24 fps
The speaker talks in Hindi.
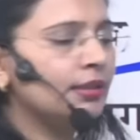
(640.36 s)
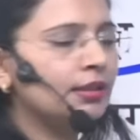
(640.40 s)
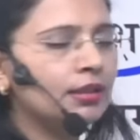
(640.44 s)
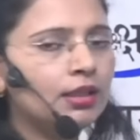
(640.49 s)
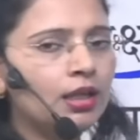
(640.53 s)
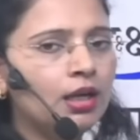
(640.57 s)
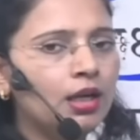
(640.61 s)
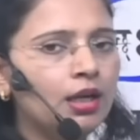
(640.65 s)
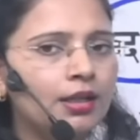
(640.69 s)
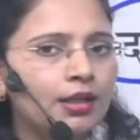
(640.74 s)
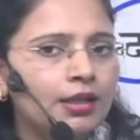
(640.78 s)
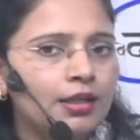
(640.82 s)
हैं
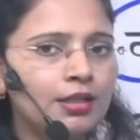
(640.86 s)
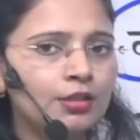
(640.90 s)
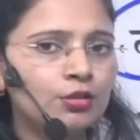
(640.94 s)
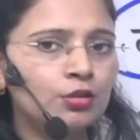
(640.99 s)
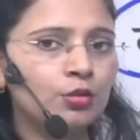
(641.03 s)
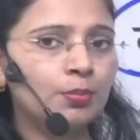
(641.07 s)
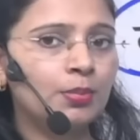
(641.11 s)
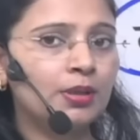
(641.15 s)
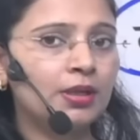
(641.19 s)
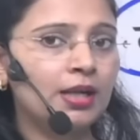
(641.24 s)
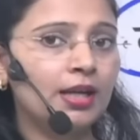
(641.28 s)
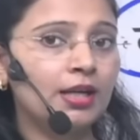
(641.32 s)
ना अरे ये तो
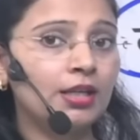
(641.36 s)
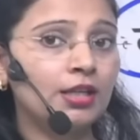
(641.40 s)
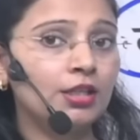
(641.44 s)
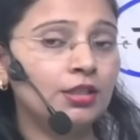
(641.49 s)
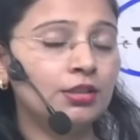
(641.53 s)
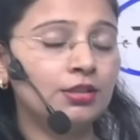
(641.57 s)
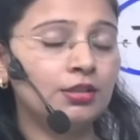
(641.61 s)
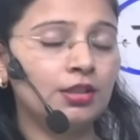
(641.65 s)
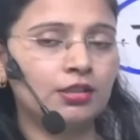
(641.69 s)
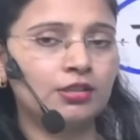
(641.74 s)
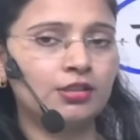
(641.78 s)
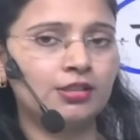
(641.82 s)
बड़ा ही
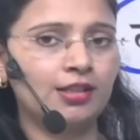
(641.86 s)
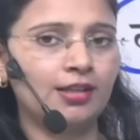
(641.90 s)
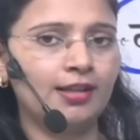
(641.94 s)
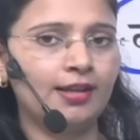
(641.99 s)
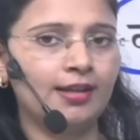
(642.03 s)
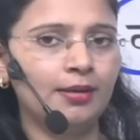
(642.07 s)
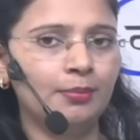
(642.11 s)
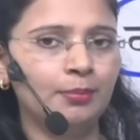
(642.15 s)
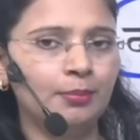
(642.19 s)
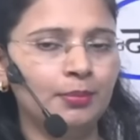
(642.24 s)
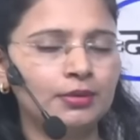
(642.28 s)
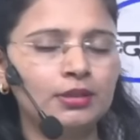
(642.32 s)
दक्ष
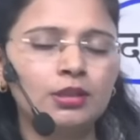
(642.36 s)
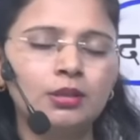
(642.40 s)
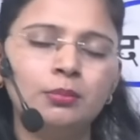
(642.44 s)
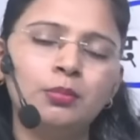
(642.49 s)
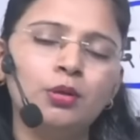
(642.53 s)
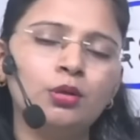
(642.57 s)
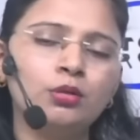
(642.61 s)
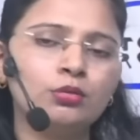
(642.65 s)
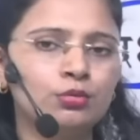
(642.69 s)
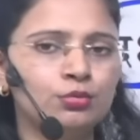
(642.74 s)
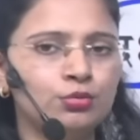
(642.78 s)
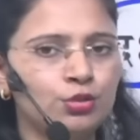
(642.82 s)
है मतलब
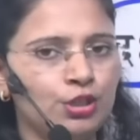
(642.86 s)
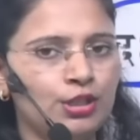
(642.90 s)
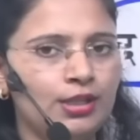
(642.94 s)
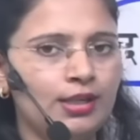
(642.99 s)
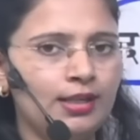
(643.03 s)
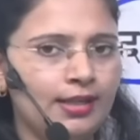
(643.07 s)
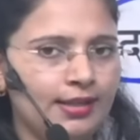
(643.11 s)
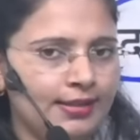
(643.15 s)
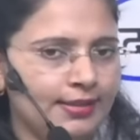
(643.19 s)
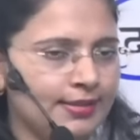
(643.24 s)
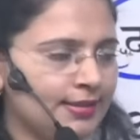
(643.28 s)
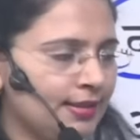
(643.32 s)
बहुत कुशल
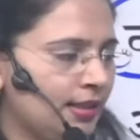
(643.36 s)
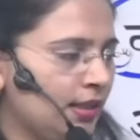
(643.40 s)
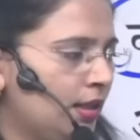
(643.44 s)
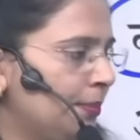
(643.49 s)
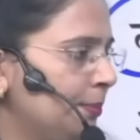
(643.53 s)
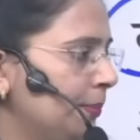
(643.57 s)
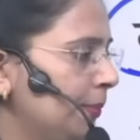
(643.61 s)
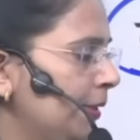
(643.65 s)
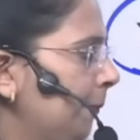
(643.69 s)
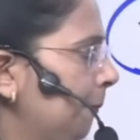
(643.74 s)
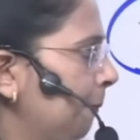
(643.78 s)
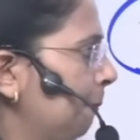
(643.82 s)
है इस काम
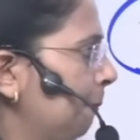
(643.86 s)
में